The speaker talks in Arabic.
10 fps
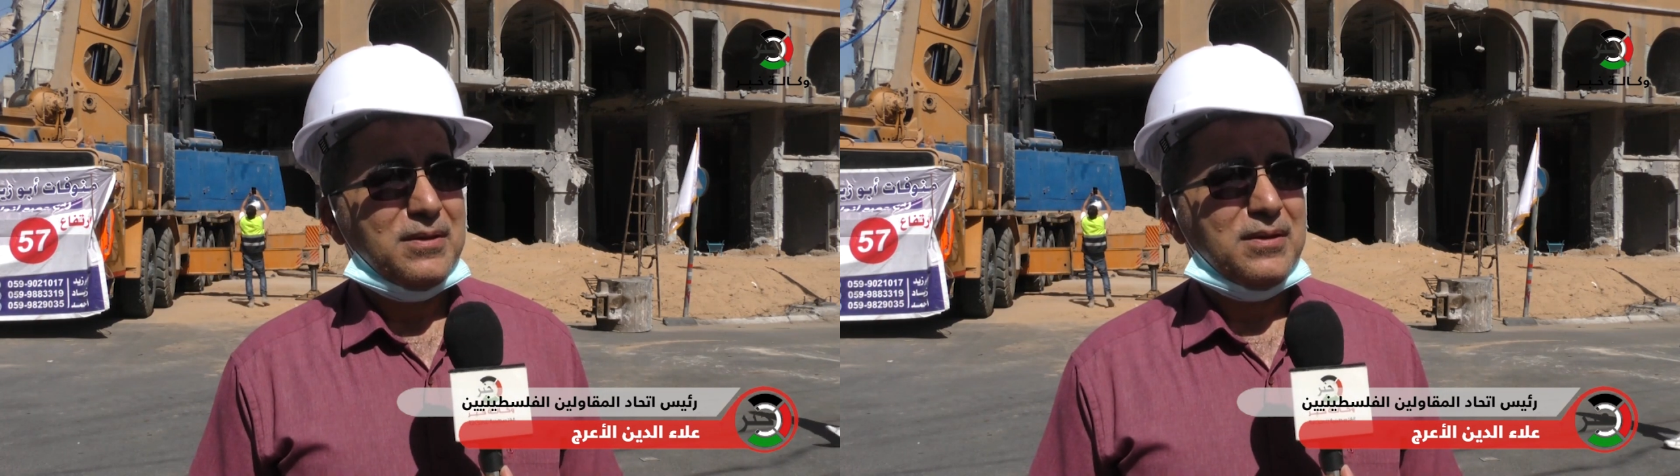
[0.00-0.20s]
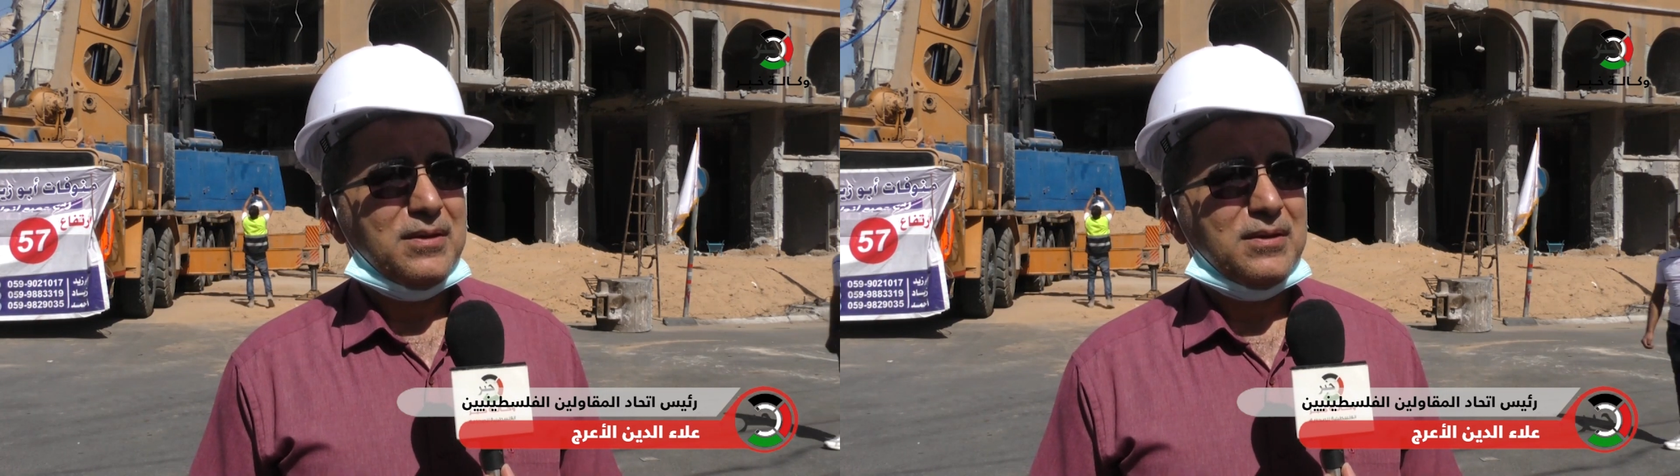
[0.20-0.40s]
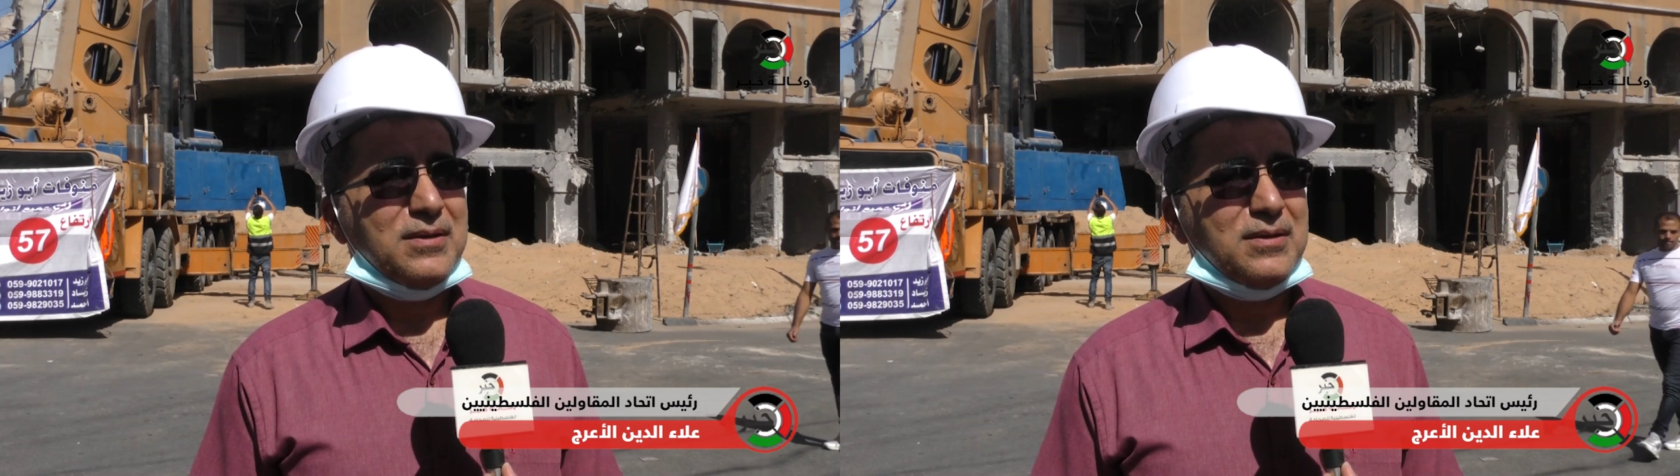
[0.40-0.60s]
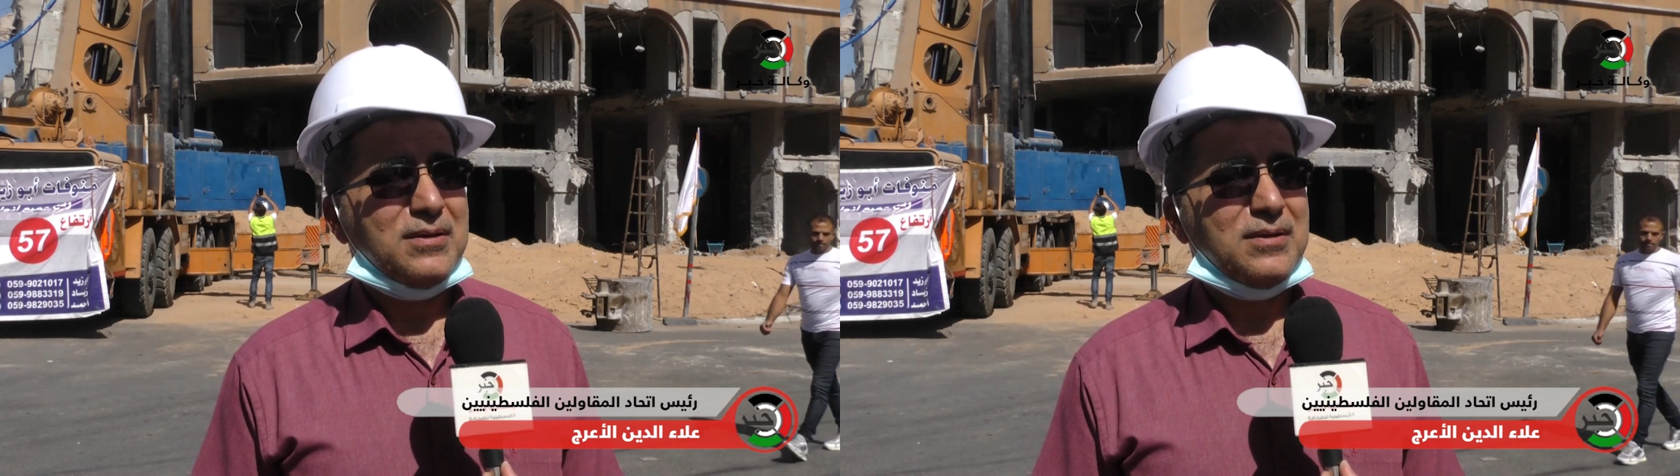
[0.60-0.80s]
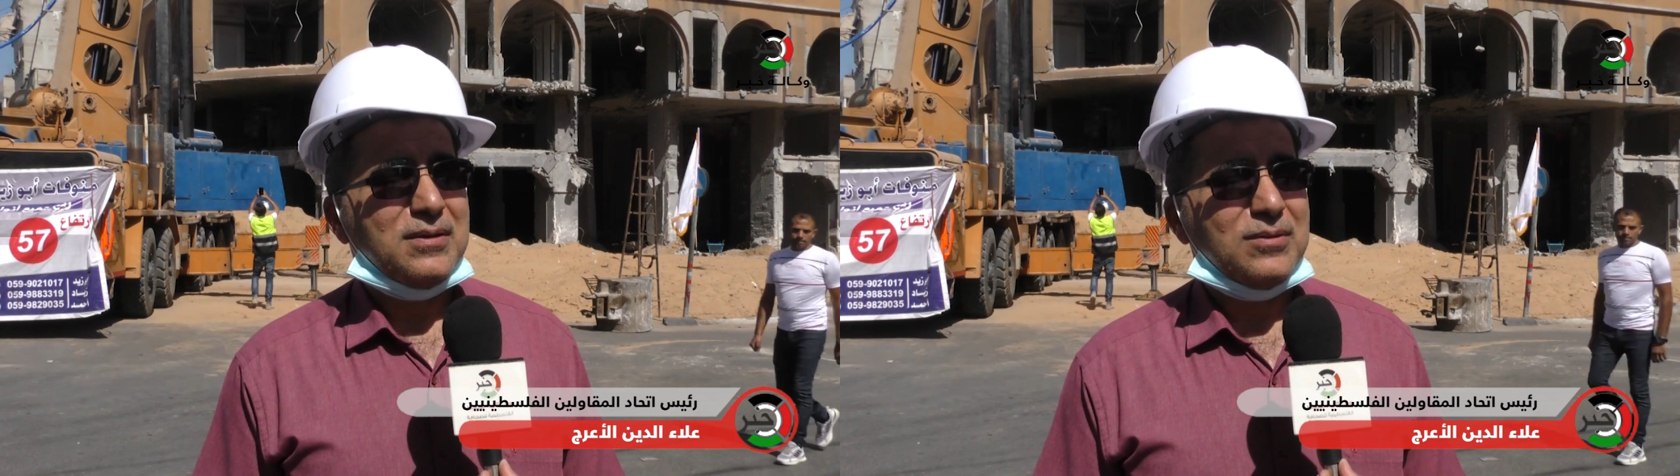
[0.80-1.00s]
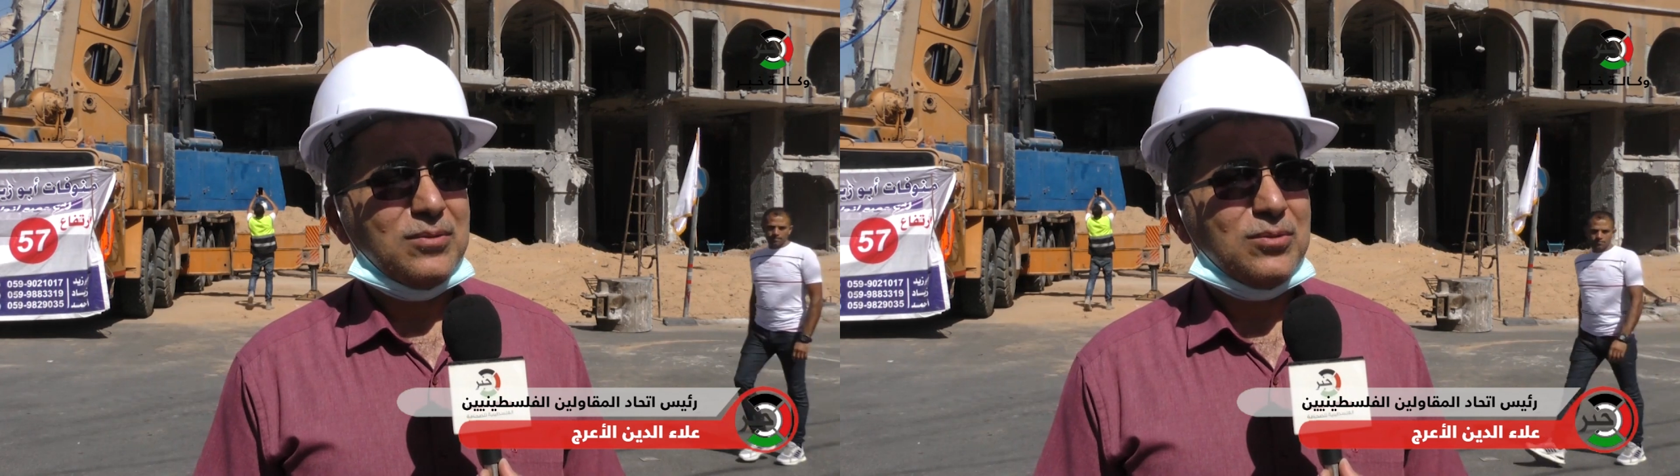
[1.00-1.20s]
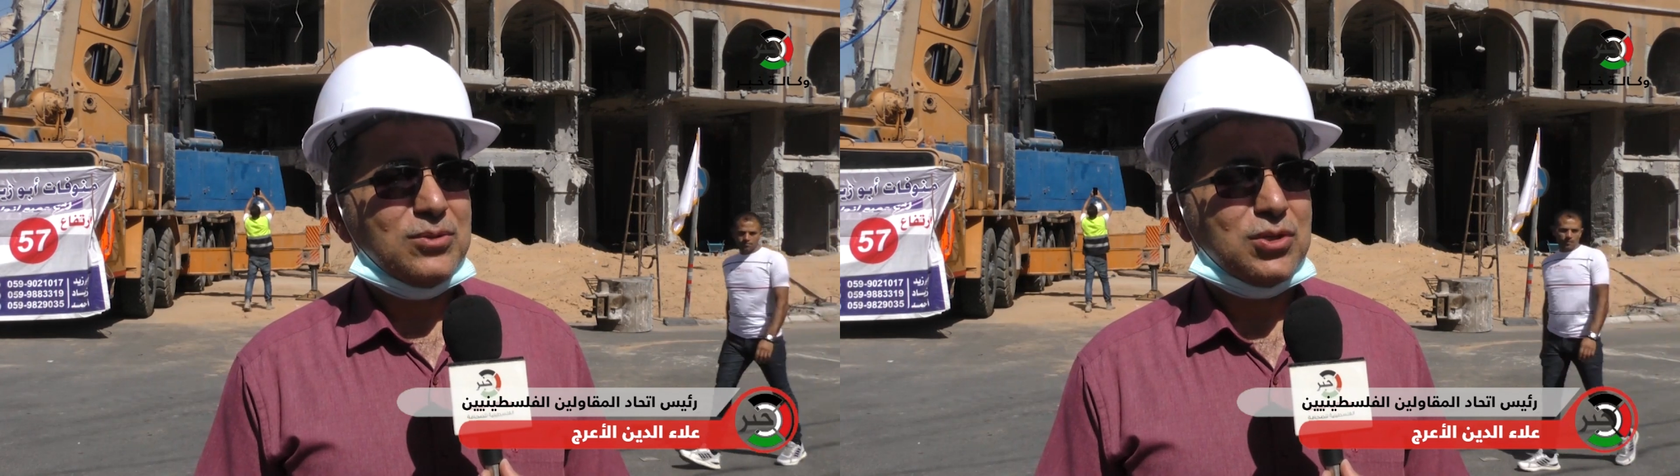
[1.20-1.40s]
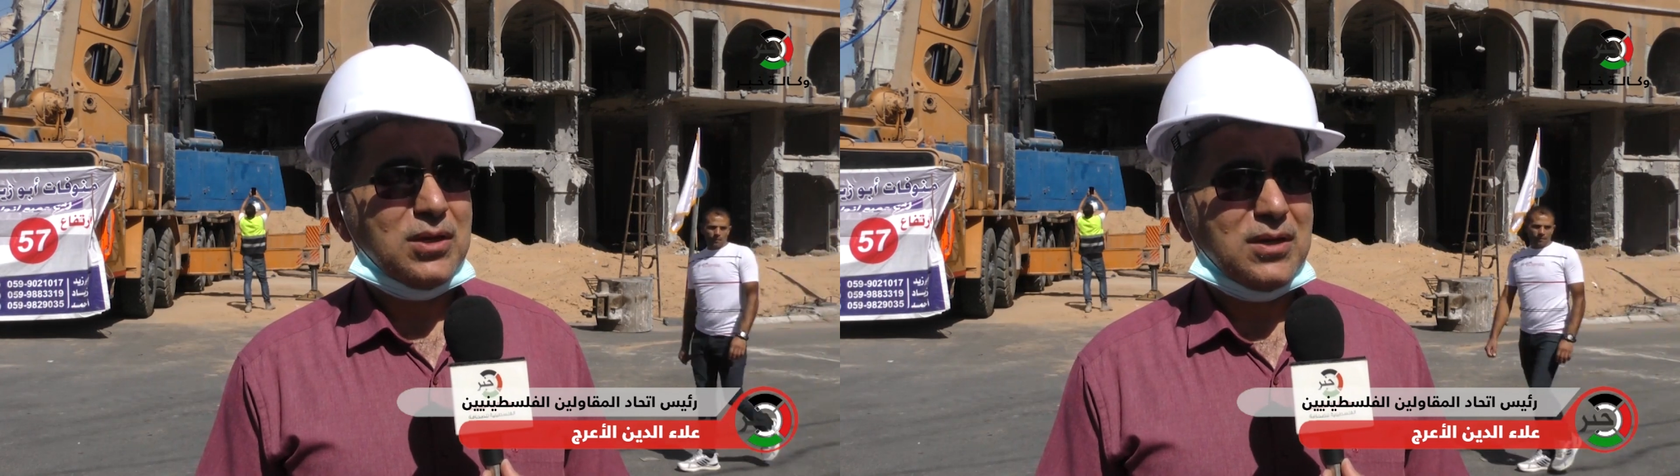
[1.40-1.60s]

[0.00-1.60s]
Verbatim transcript: آه، وإن شاء